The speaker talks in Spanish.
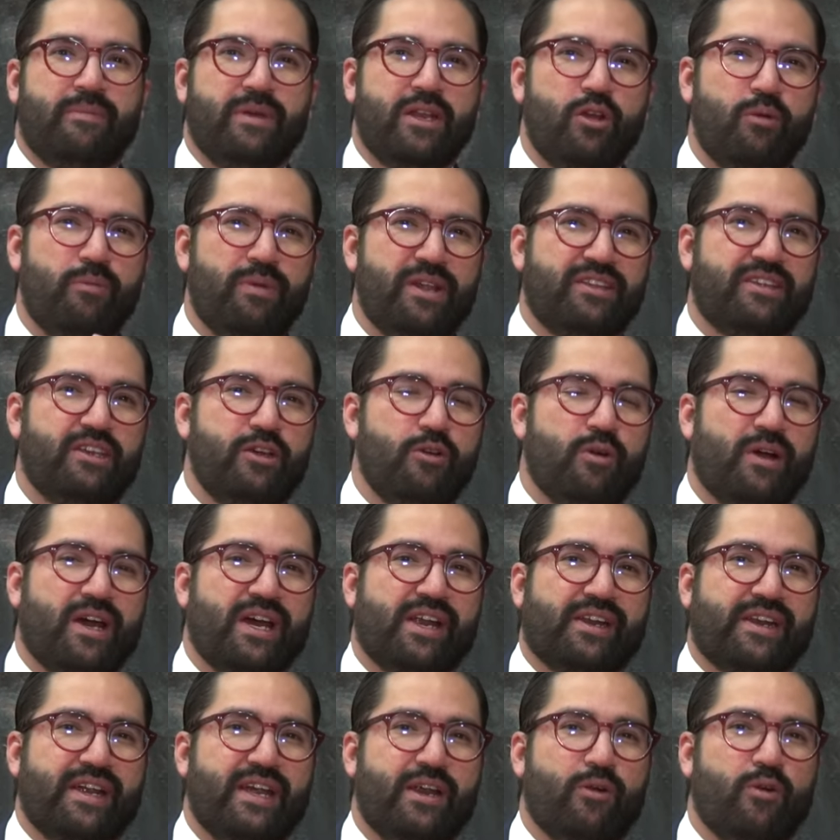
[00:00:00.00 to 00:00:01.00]
Mi nombre es Diego
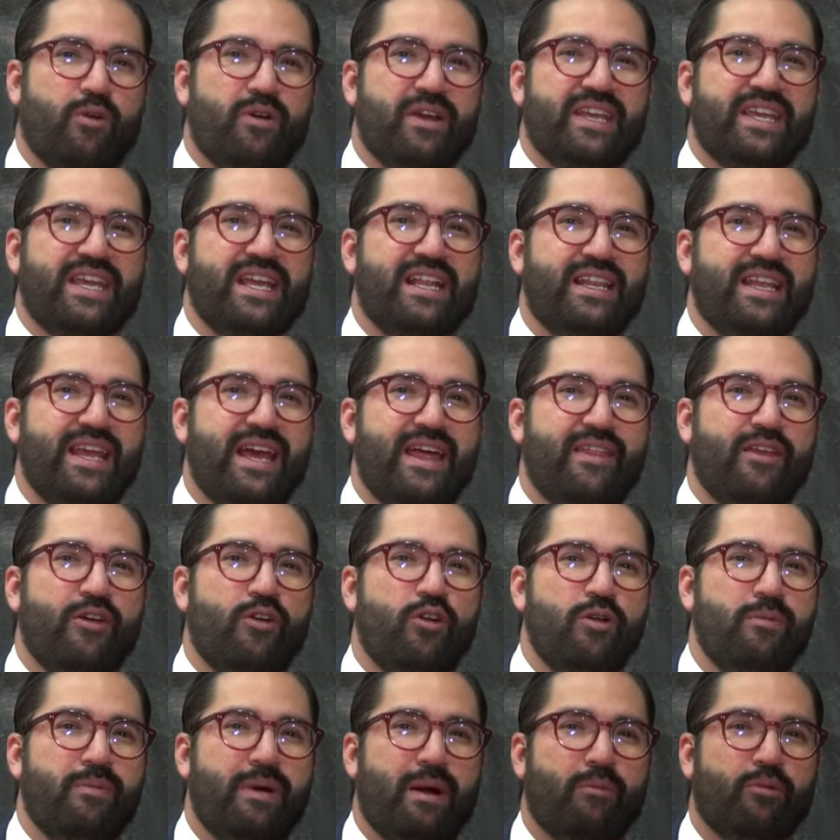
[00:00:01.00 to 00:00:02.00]
Guerrero y el día
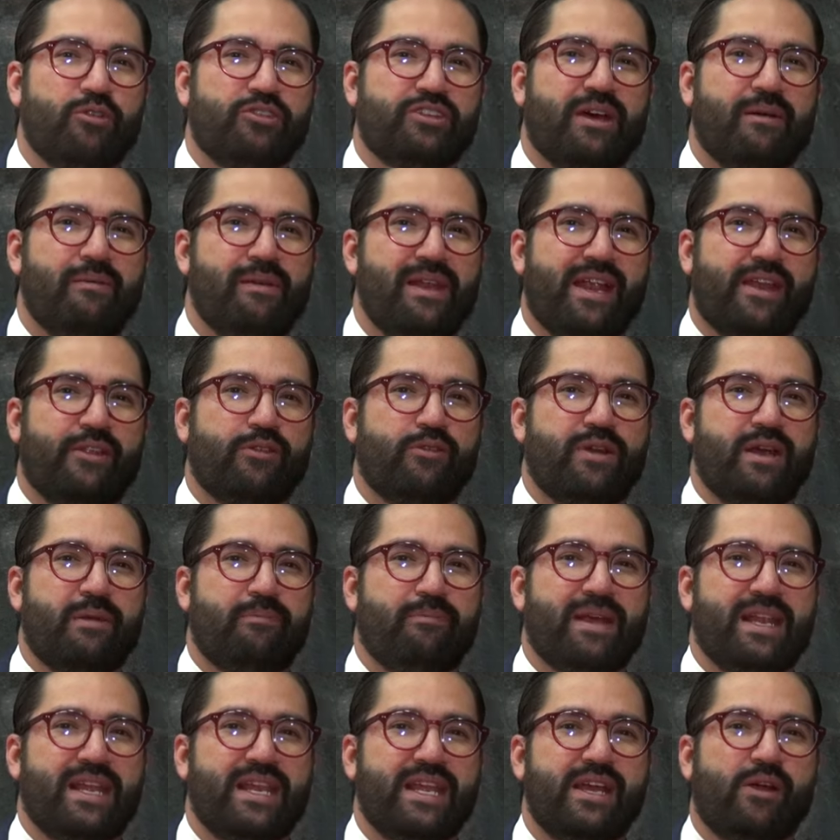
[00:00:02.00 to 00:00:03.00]
de hoy vamos a hablar de
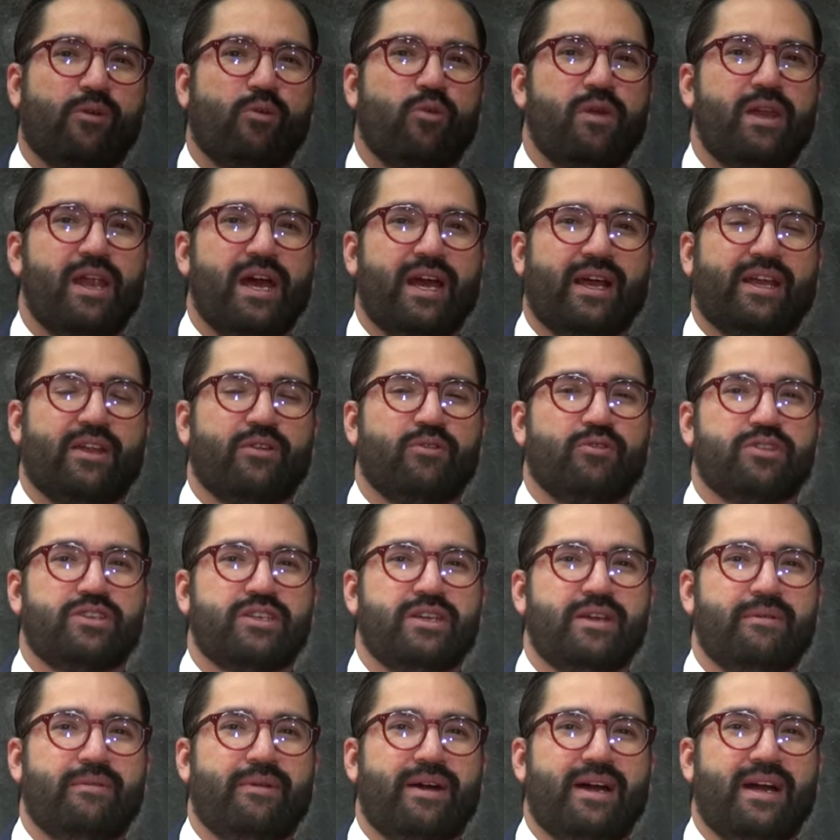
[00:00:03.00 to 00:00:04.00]
una película que
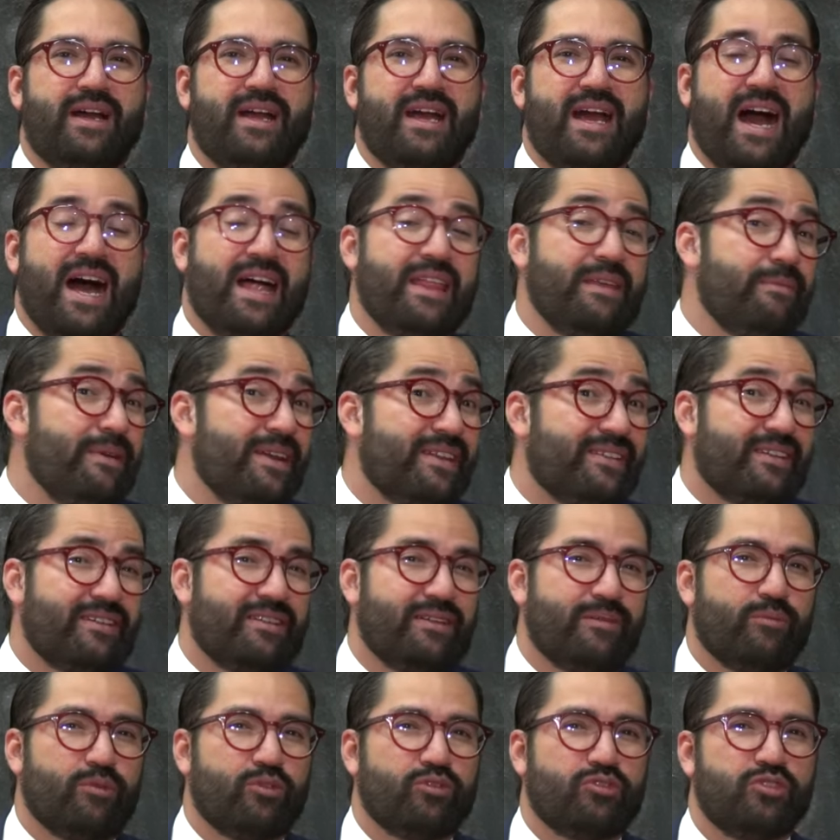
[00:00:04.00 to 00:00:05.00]
nos lleva a
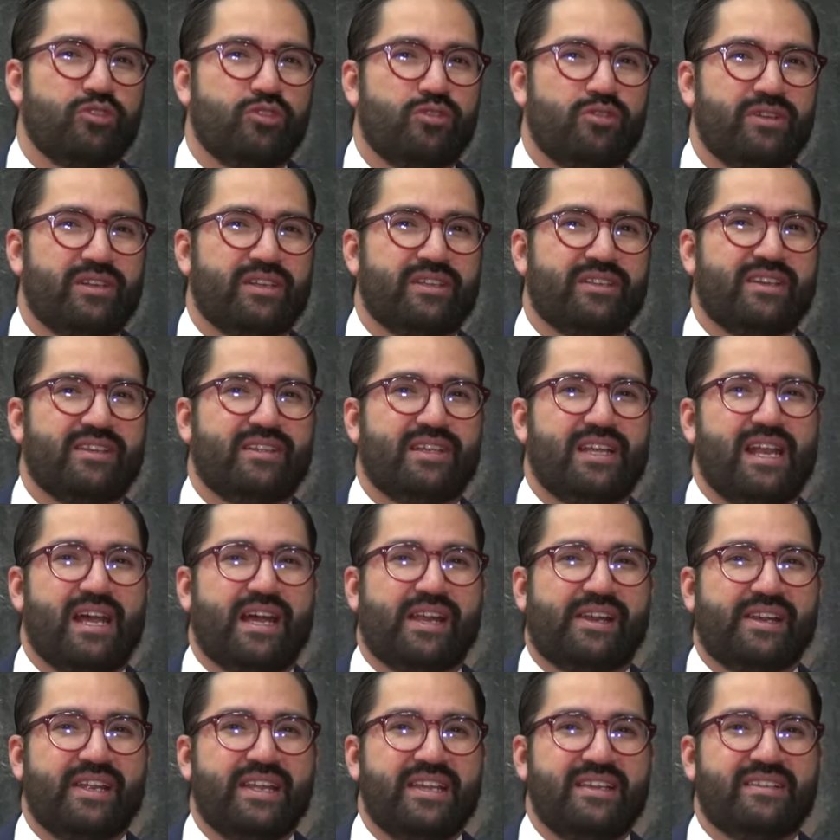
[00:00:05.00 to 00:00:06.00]
diversas emociones, desde
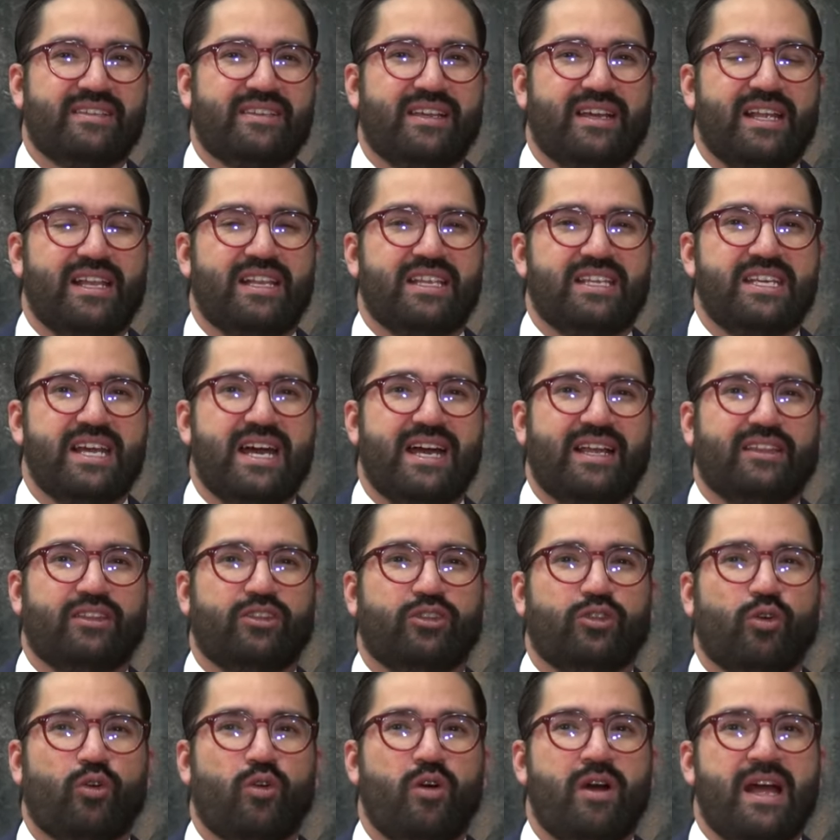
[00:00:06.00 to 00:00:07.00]
la risa, el
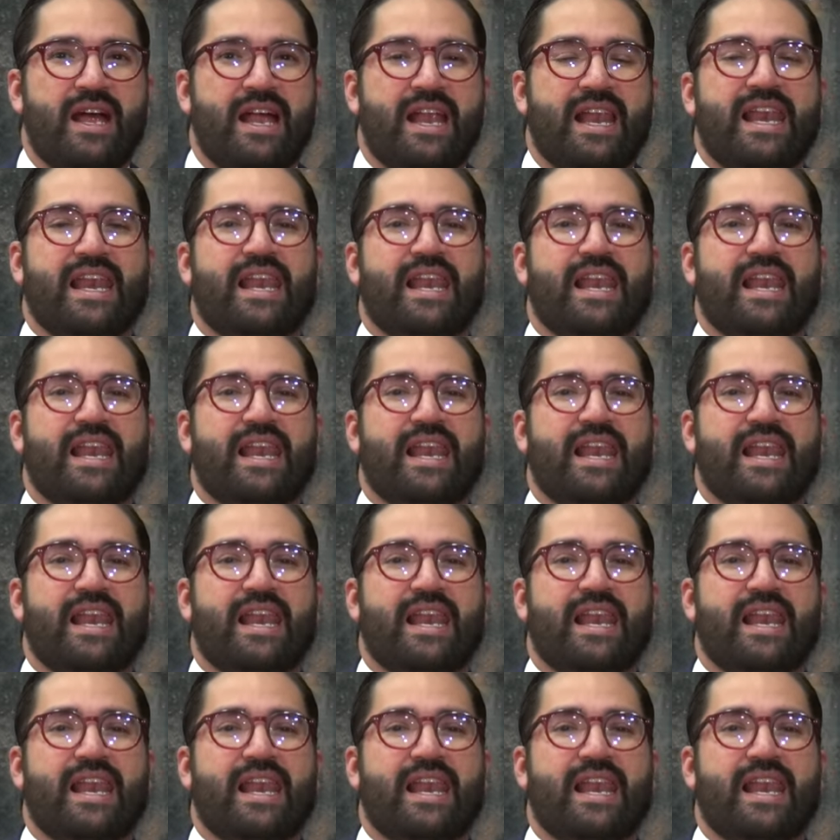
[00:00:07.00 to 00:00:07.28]
llanto,